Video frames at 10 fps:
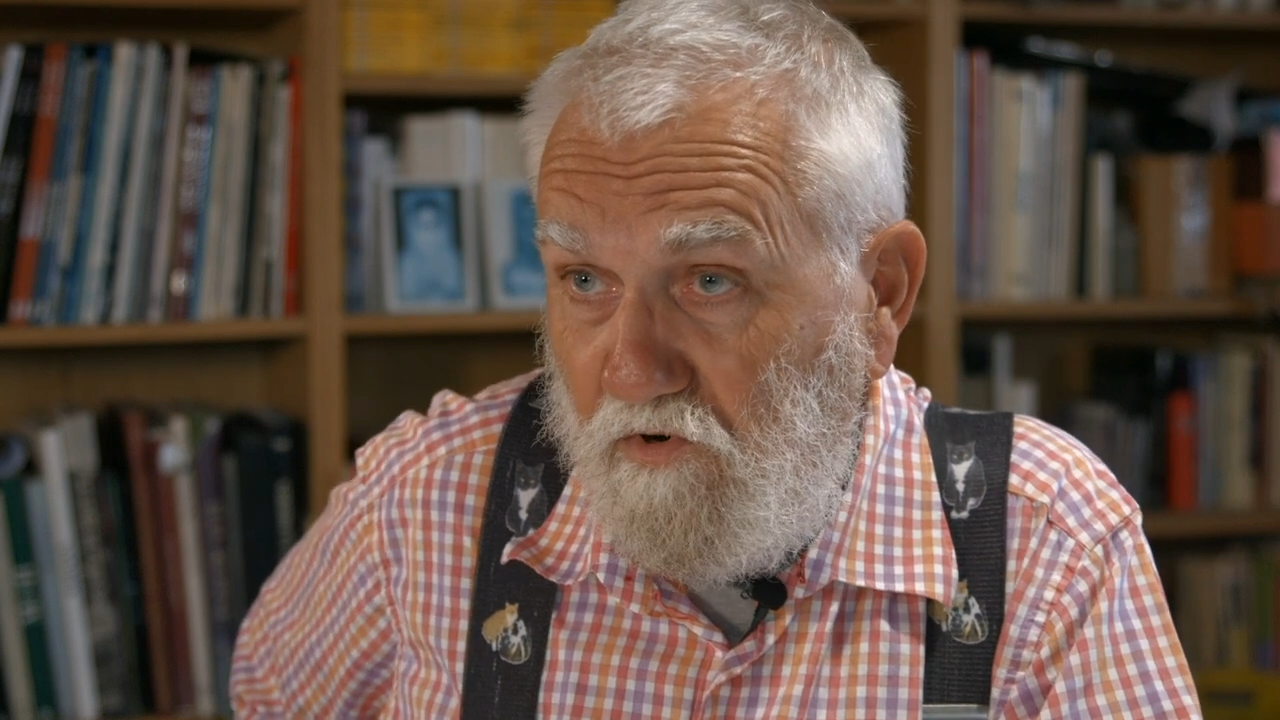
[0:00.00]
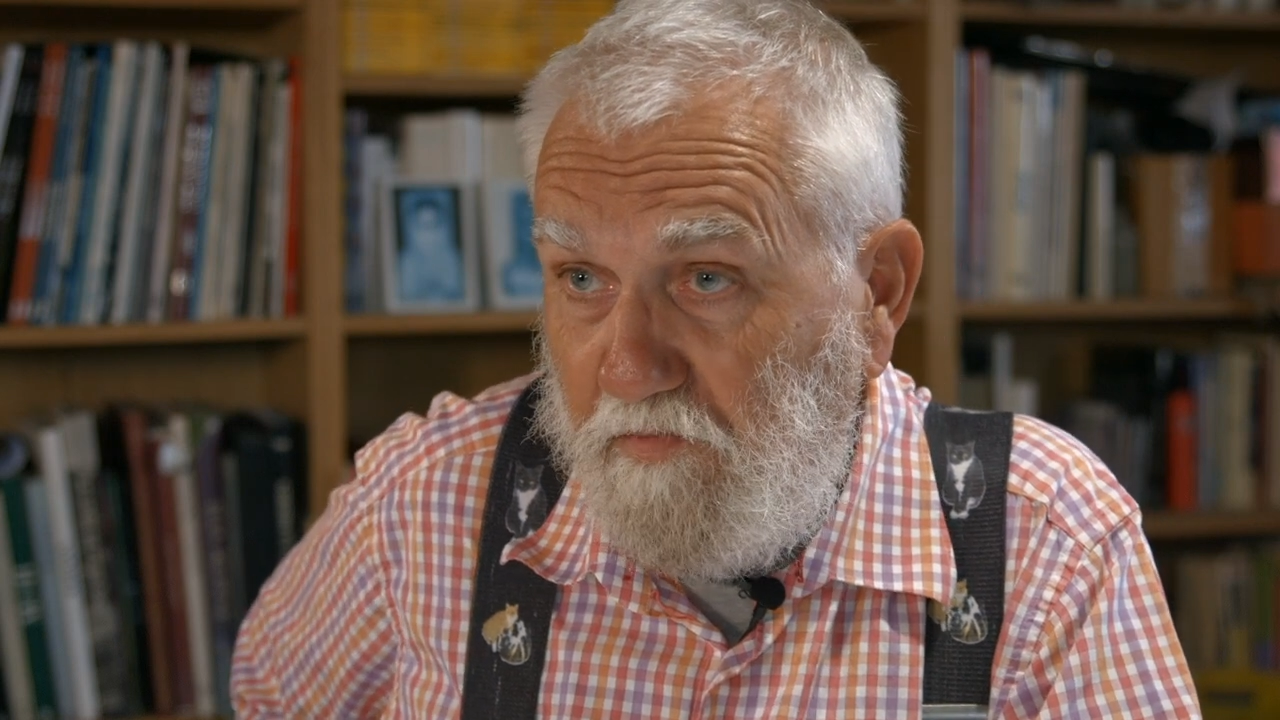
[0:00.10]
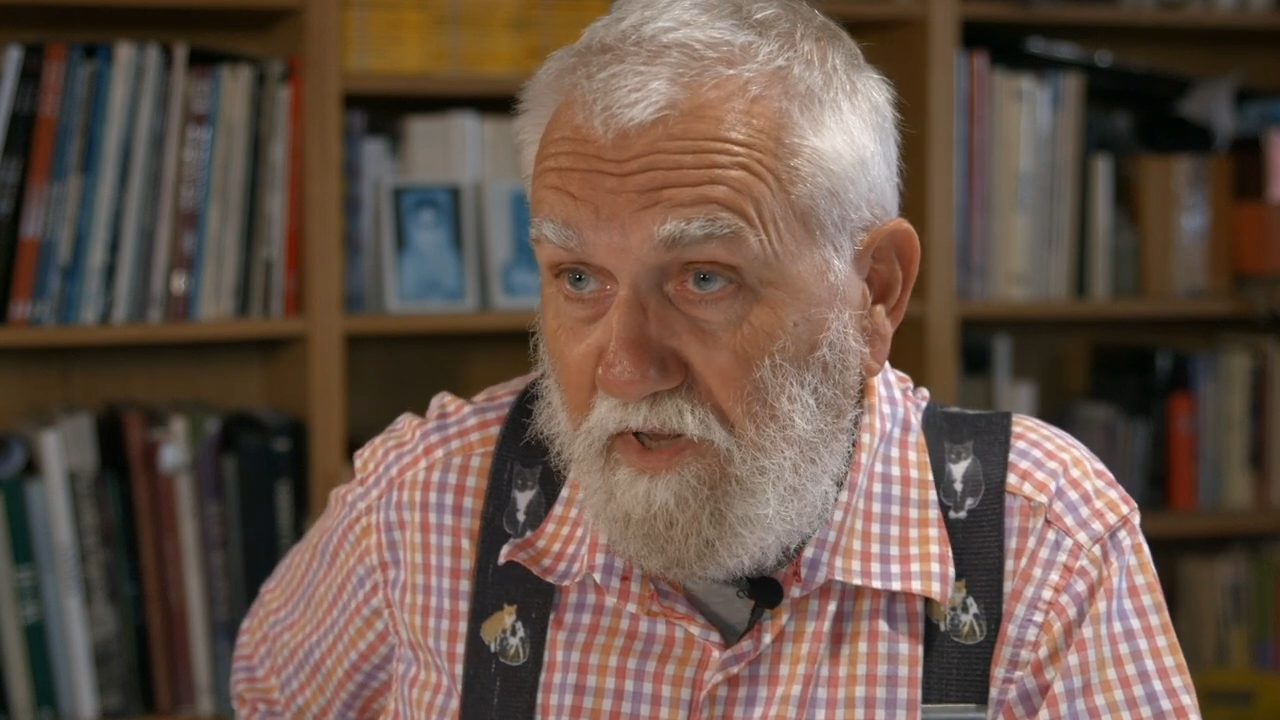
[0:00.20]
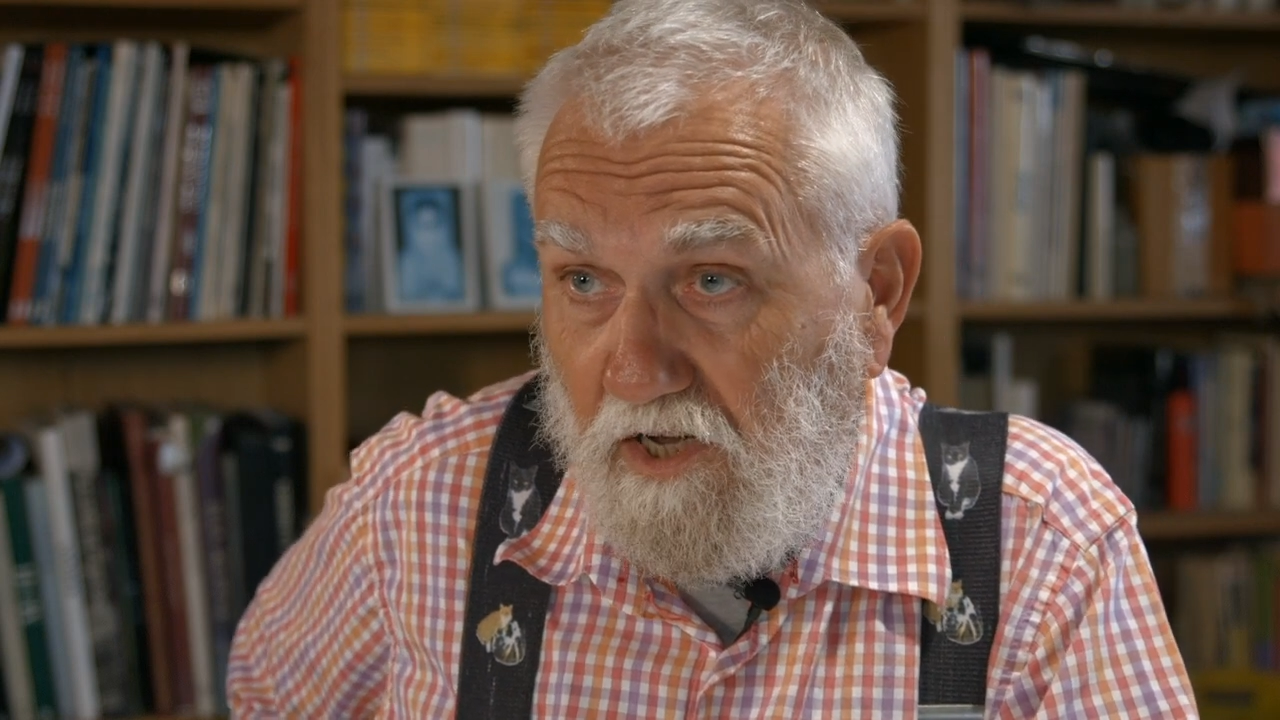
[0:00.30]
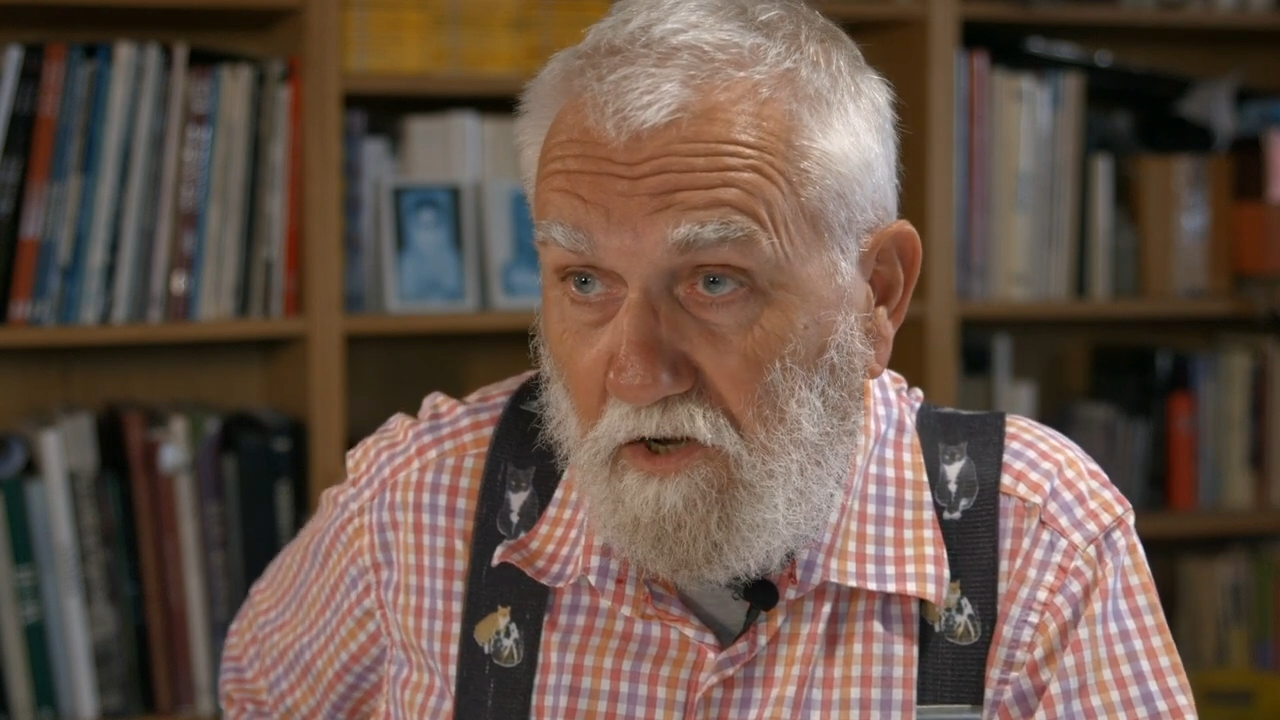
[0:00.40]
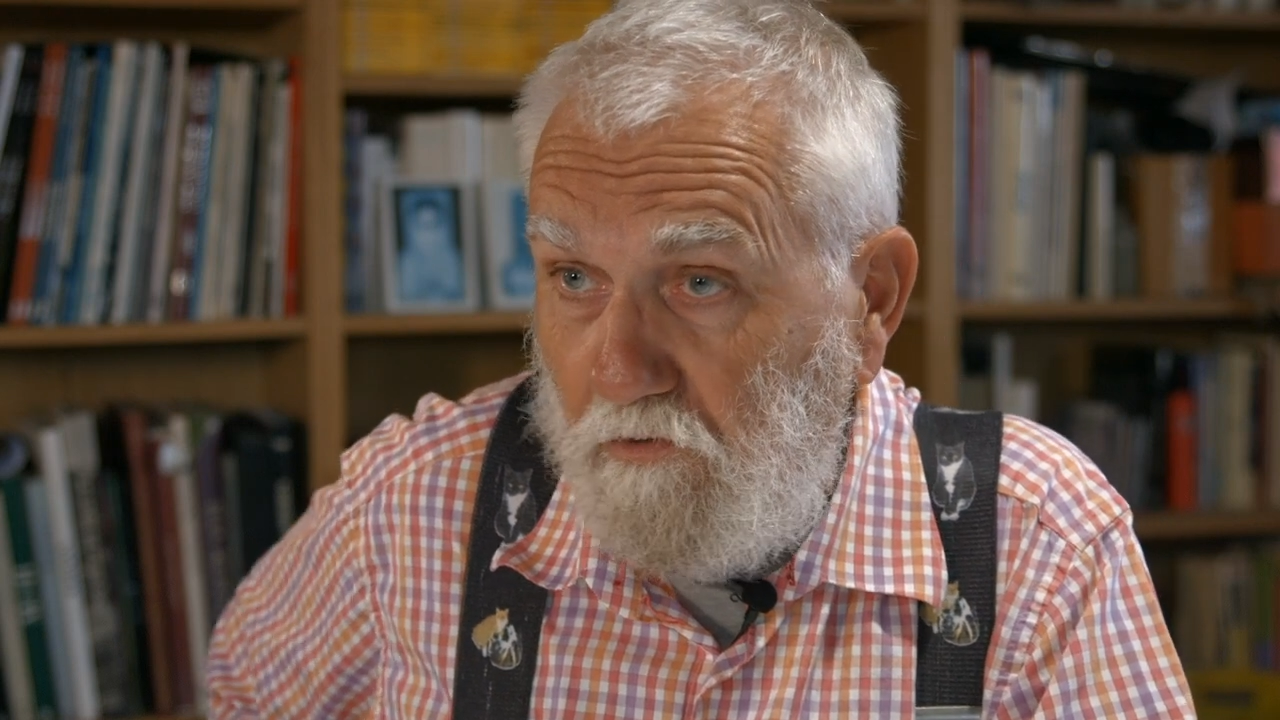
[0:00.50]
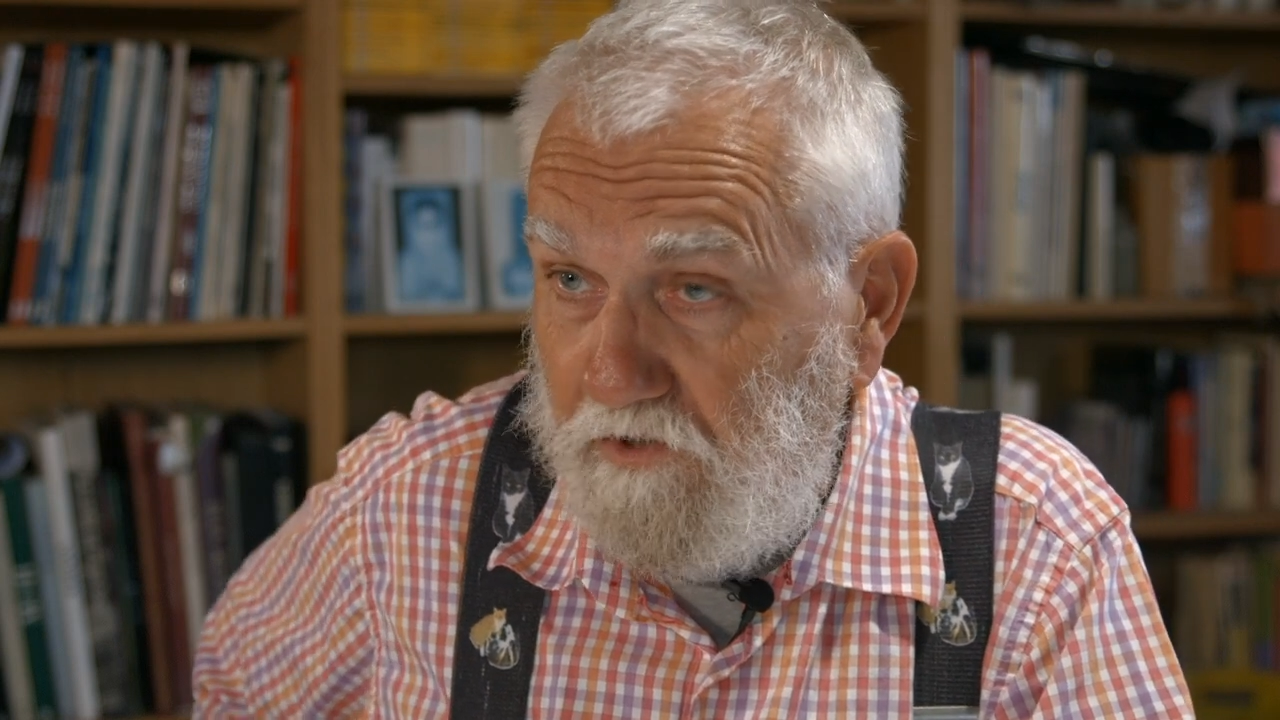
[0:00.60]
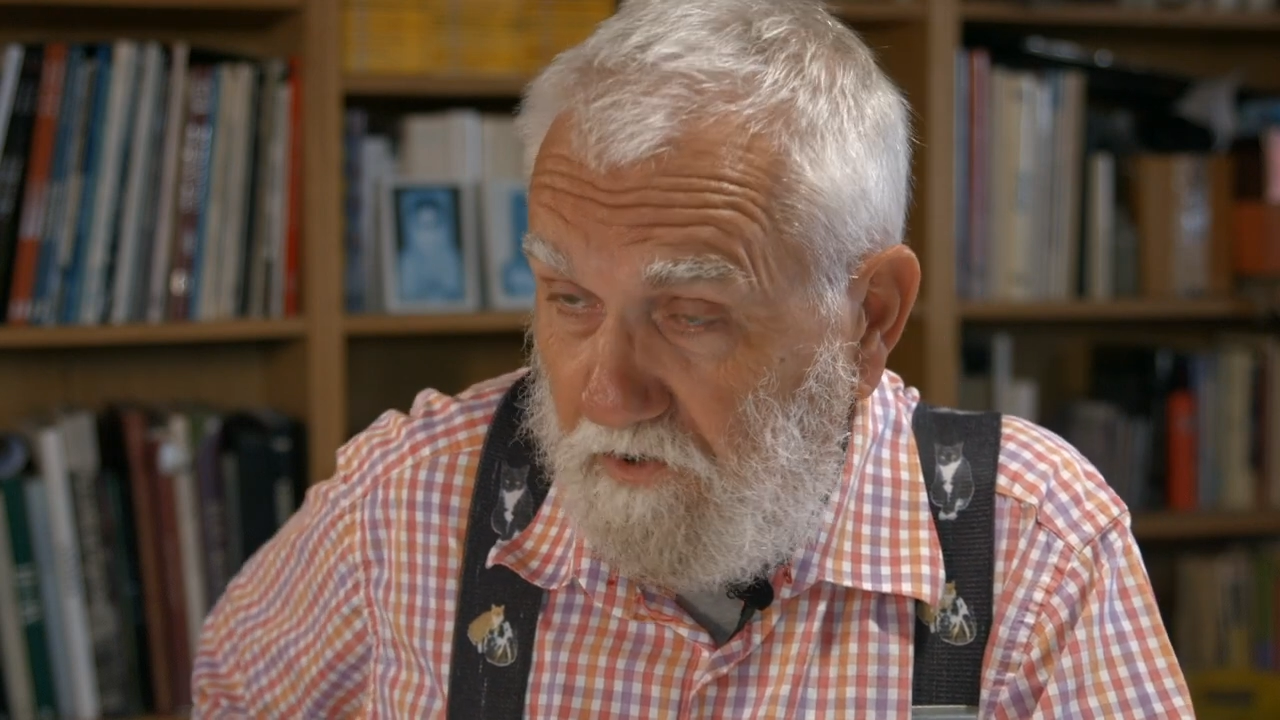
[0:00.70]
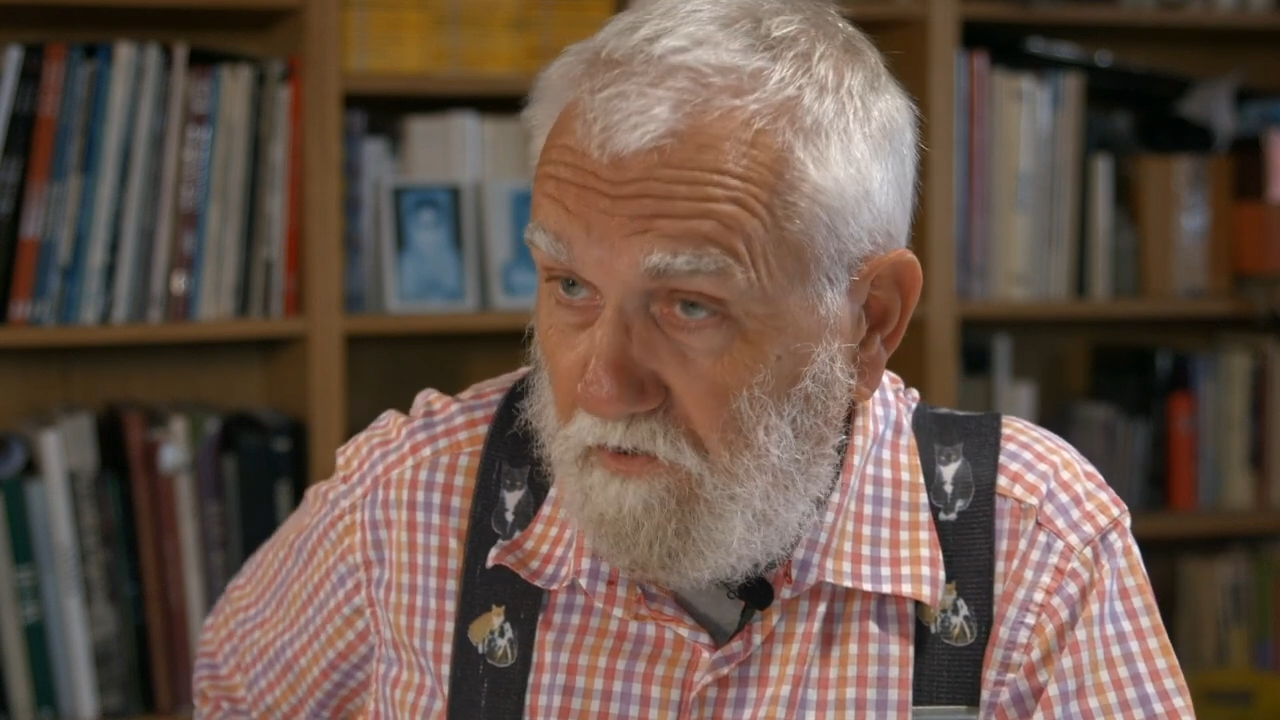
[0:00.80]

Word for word: l'opéra, on,